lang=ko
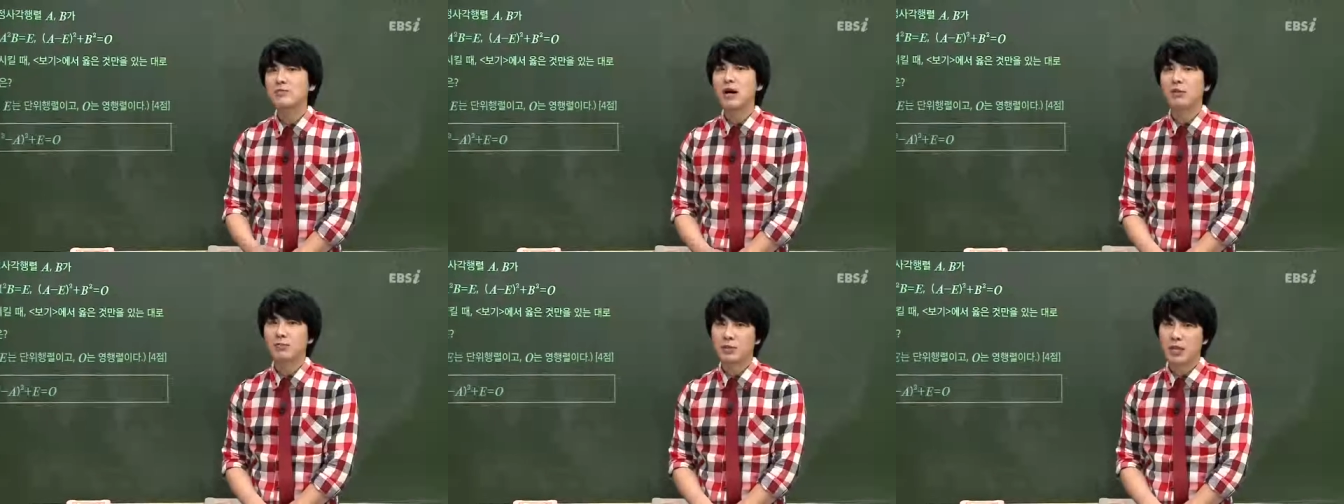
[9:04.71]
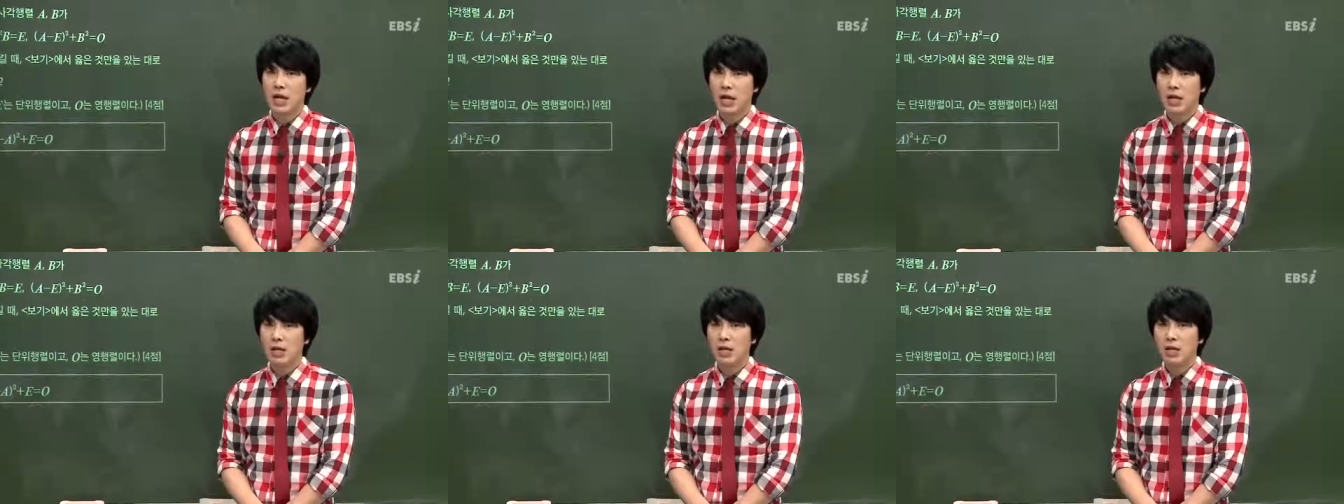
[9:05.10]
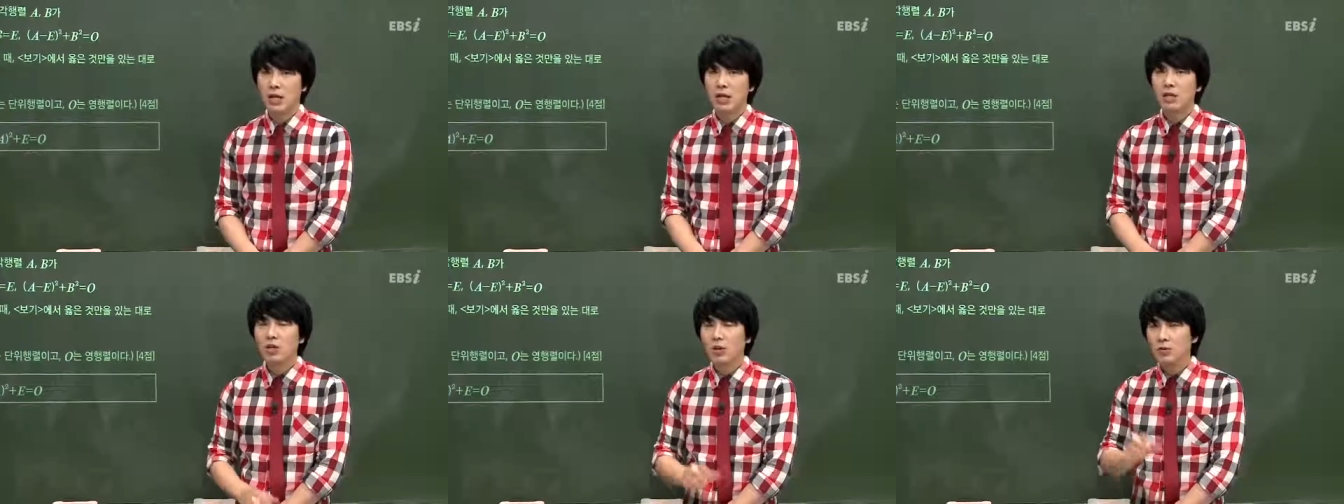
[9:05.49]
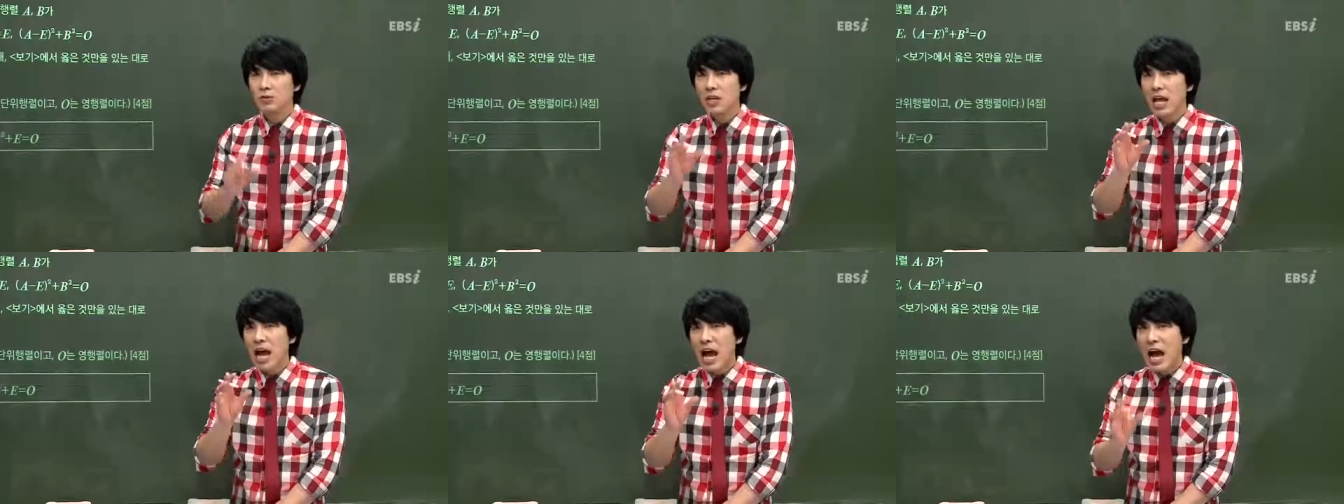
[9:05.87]
맙시다.
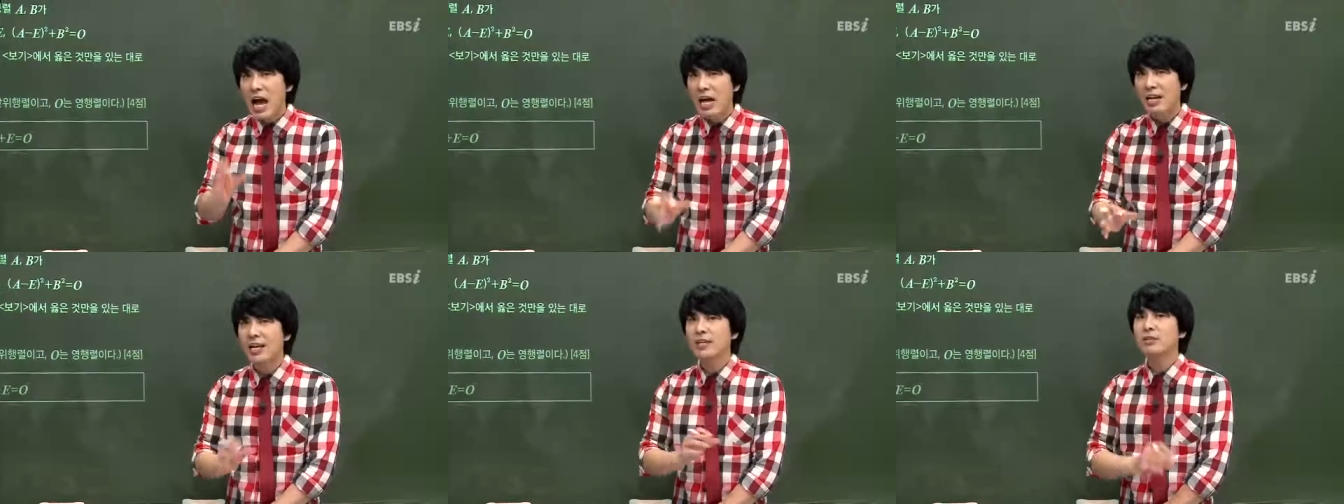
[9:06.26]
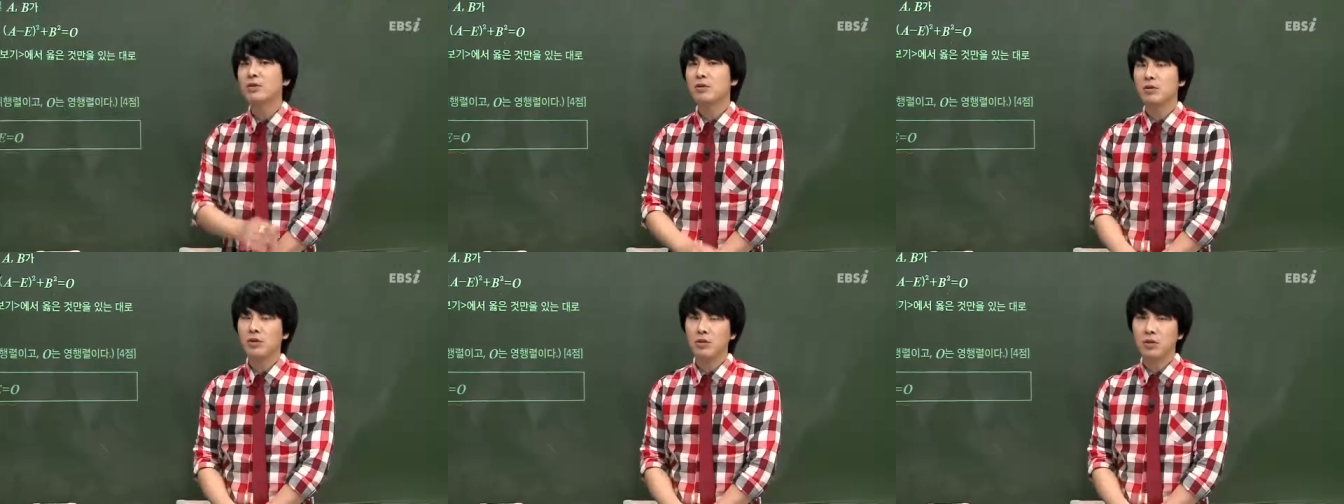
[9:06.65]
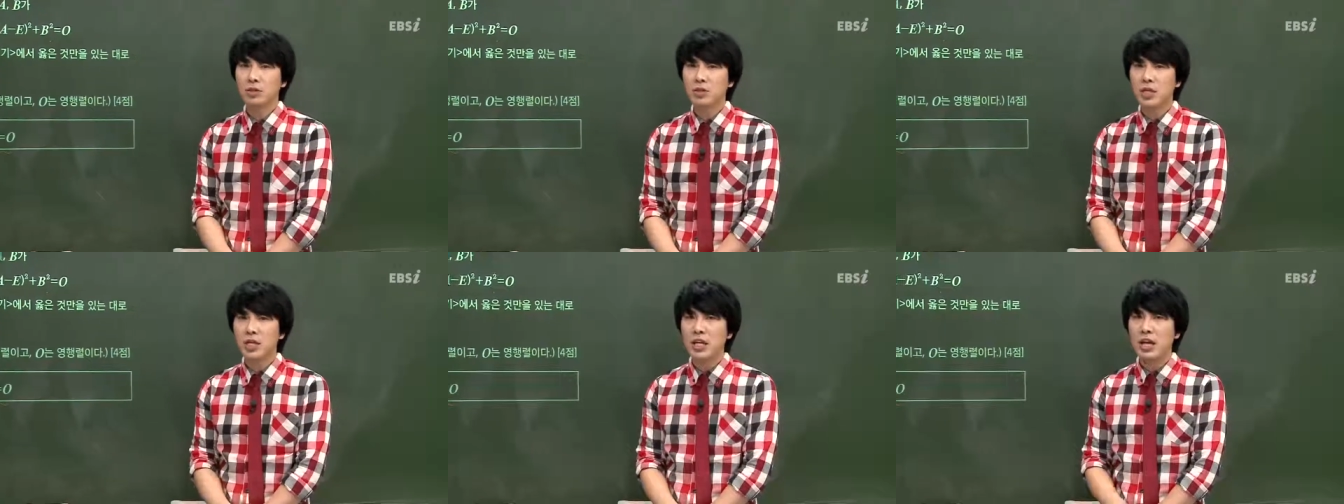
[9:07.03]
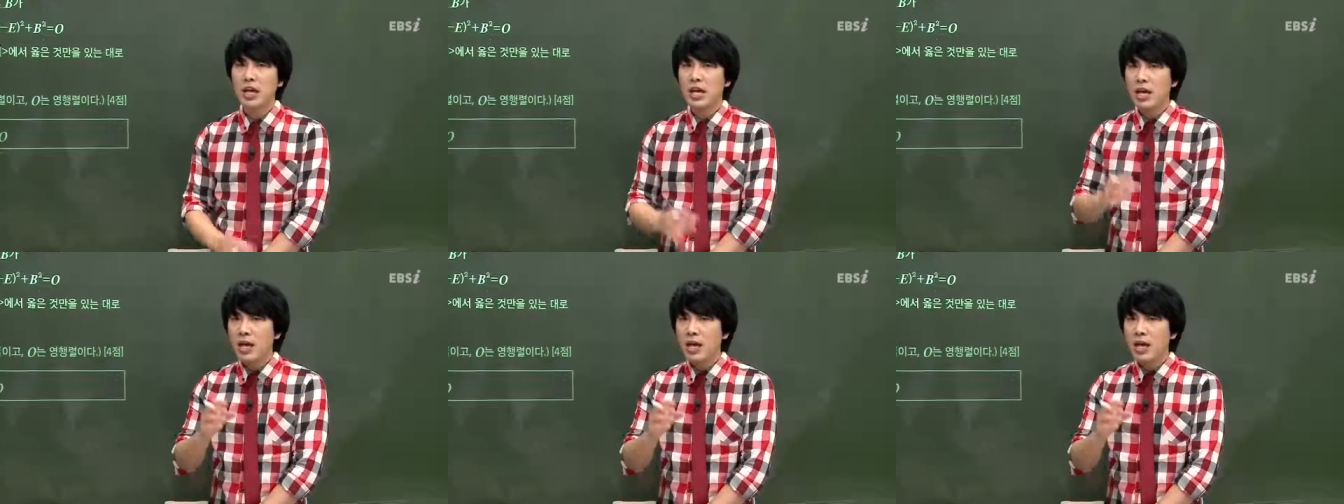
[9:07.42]
여러분들이 안 해서 그런 거지